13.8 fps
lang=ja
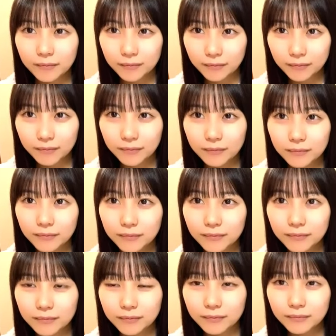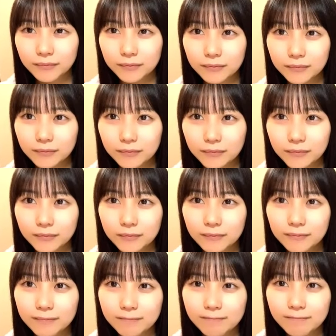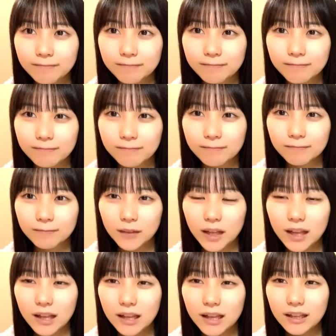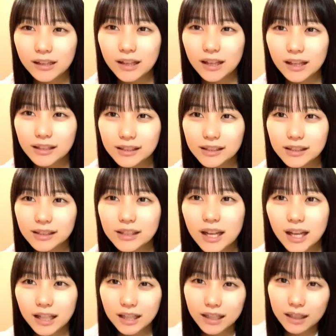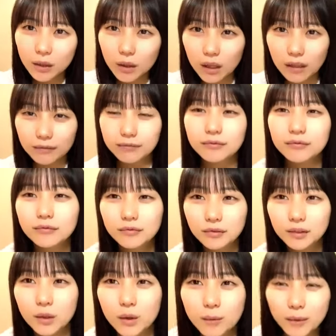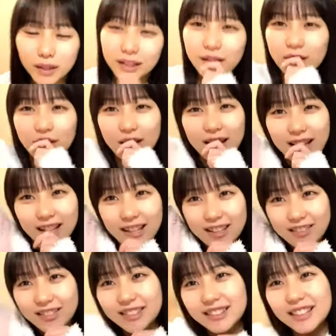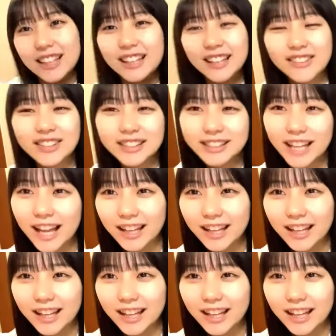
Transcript: うん「果てしない」とかこうやこうやりながらも歌ってまし